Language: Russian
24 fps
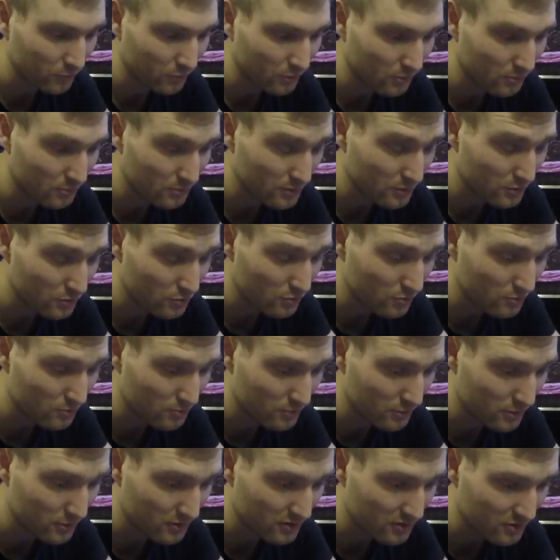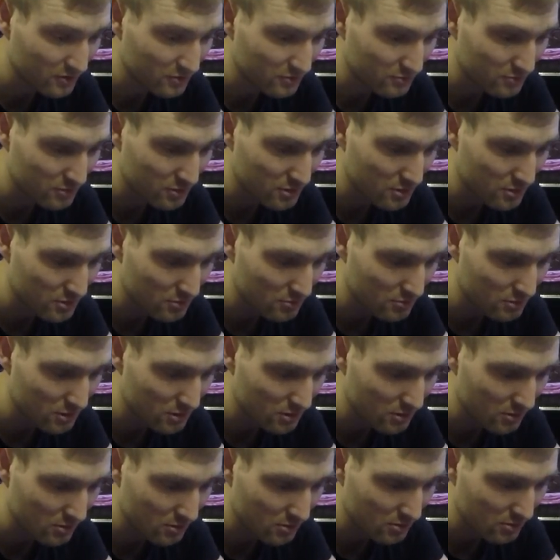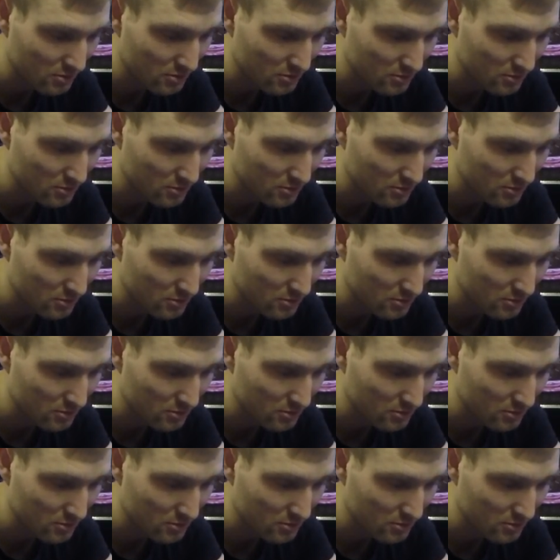Кто мне что присылал, а?